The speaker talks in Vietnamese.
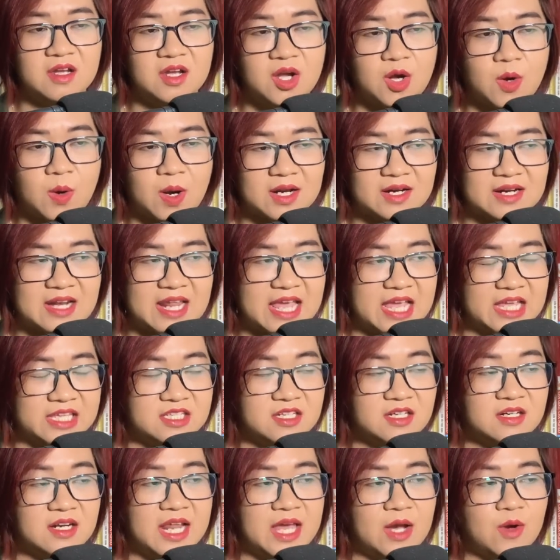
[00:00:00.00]
hoặc là
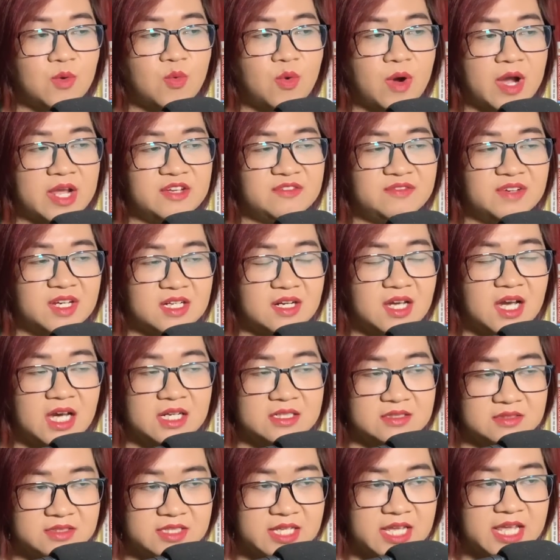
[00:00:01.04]
những lão quái vật
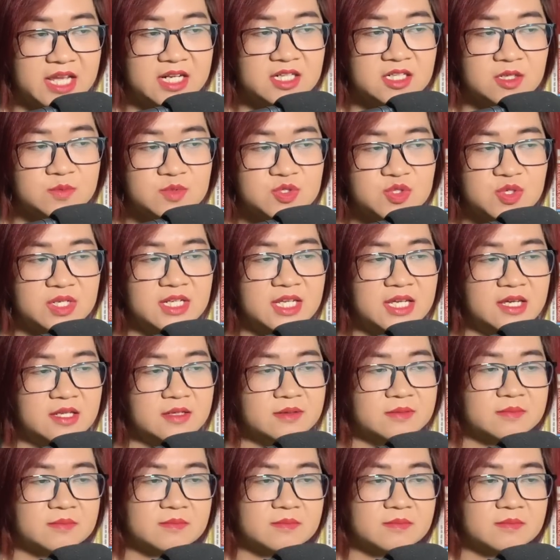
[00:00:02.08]
ẩn thế không xuất hiện.